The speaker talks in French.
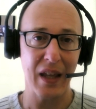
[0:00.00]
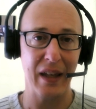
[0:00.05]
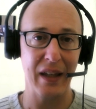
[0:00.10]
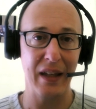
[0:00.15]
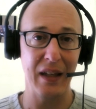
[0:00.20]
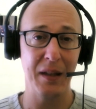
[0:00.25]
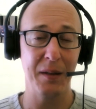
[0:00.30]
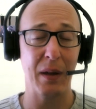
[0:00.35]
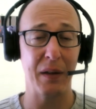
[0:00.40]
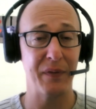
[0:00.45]

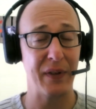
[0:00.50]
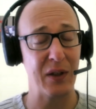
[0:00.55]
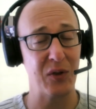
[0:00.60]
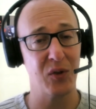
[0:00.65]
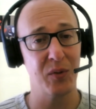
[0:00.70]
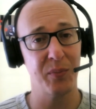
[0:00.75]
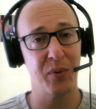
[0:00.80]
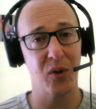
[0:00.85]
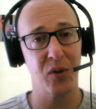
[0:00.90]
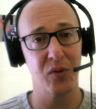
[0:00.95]
et il m'a fait
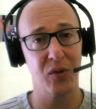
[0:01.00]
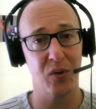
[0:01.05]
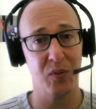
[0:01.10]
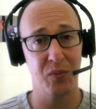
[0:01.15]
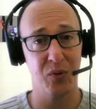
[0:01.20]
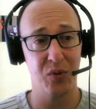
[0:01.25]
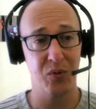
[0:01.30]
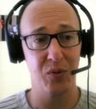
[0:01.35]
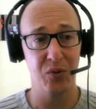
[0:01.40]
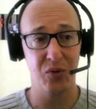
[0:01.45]
comprendre
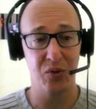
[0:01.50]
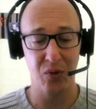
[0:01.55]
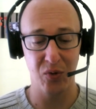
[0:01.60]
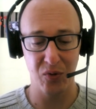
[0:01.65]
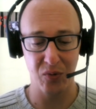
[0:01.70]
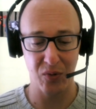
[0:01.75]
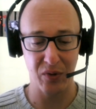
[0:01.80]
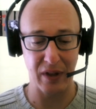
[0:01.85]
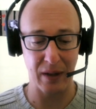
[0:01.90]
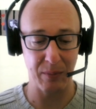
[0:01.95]
beaucoup de
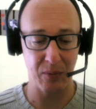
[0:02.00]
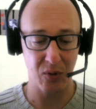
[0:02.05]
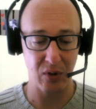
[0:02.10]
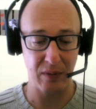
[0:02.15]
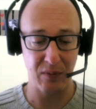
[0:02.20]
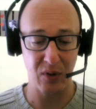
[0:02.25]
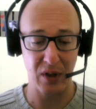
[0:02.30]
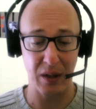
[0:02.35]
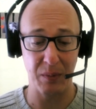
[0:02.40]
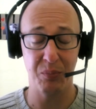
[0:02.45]
choses, notamment au
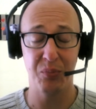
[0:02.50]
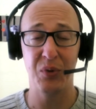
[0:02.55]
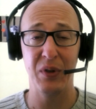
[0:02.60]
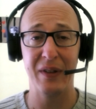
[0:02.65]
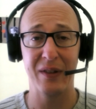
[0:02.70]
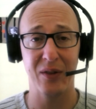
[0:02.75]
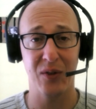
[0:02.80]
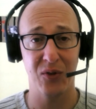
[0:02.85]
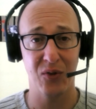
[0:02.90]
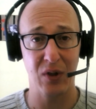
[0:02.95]
niveau de la
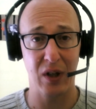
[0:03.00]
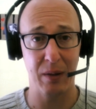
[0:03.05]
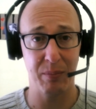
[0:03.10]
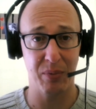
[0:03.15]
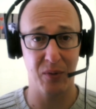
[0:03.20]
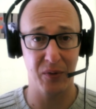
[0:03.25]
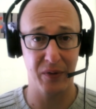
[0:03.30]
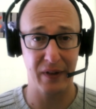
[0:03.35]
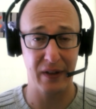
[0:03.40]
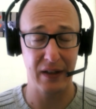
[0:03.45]
puissance de la
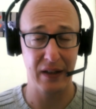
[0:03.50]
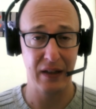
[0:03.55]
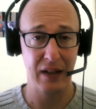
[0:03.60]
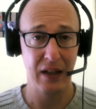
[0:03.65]
pensée.